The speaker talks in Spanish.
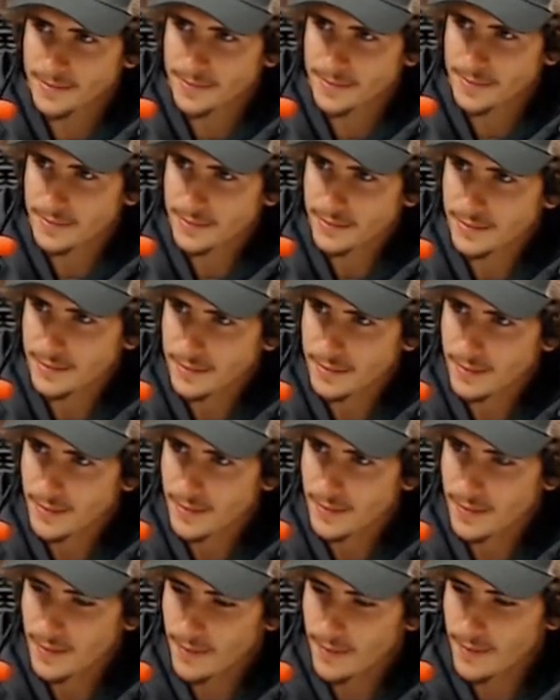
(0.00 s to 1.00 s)
bueno,
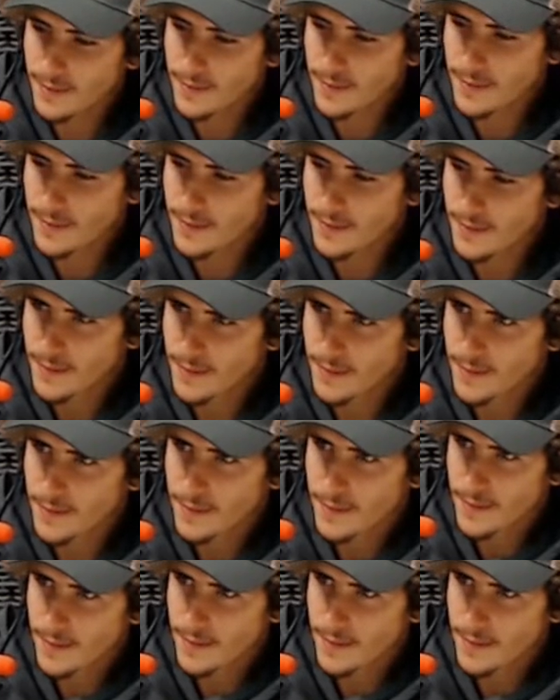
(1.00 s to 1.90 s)
eh, viste que habías